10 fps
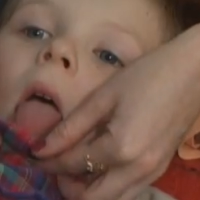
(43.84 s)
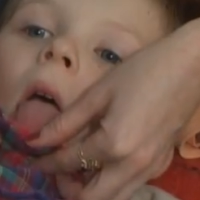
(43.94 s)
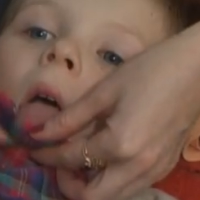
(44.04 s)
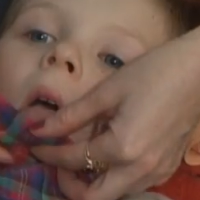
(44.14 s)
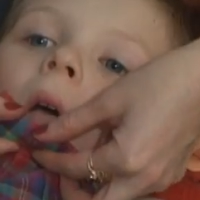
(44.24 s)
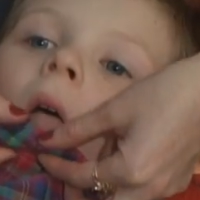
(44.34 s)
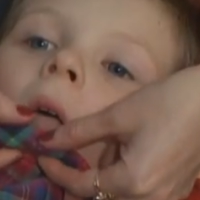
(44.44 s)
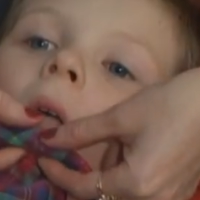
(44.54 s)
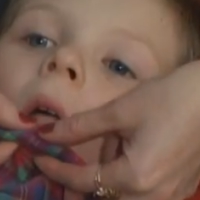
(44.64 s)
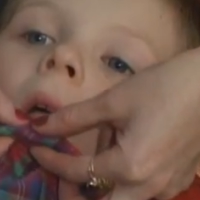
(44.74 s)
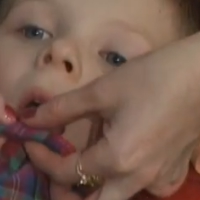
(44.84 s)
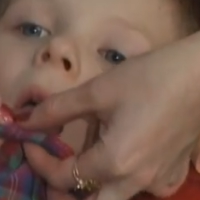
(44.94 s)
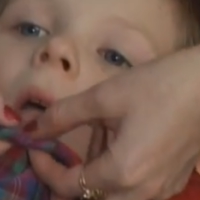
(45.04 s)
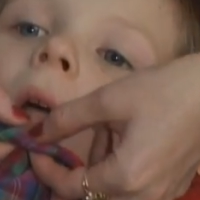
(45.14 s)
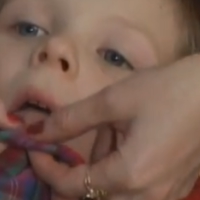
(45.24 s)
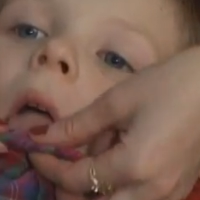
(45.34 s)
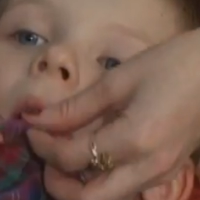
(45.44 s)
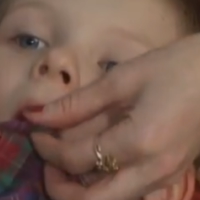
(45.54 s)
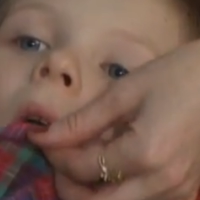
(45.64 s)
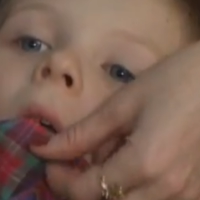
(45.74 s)
берем язычок и вот так вот
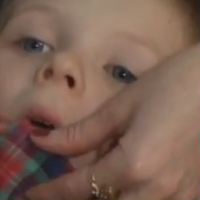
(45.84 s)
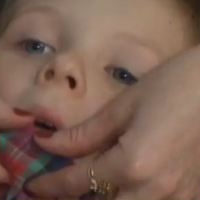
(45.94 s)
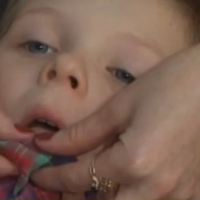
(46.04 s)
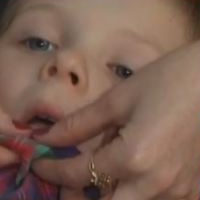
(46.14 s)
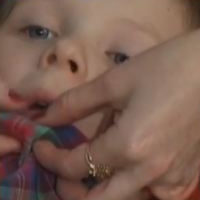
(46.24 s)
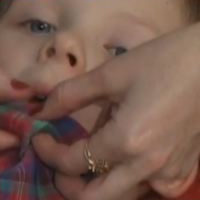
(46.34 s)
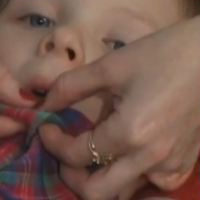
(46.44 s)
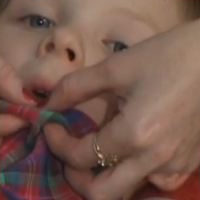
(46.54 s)
его перетираем